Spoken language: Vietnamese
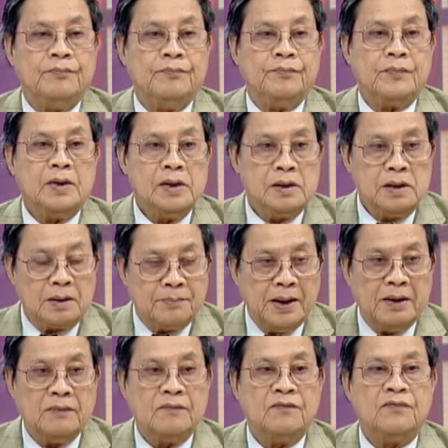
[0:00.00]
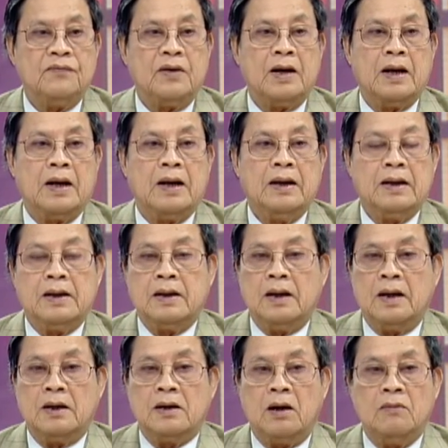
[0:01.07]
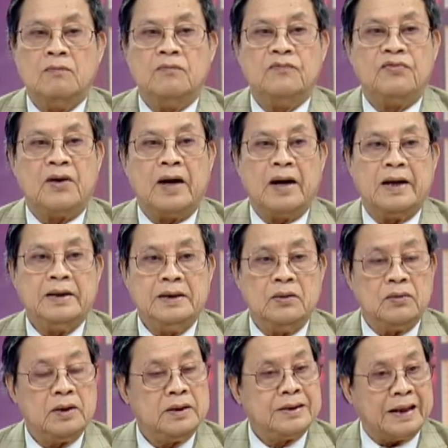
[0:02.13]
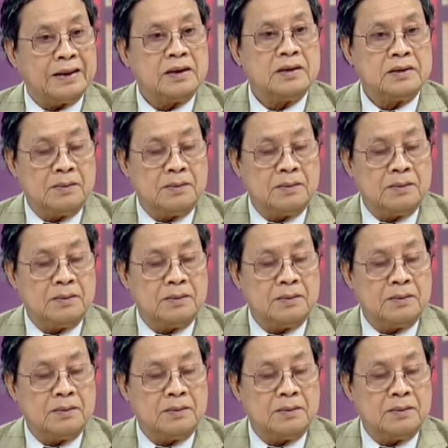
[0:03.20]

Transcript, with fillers: ngừa được bệnh và không phải nhiều khi tránh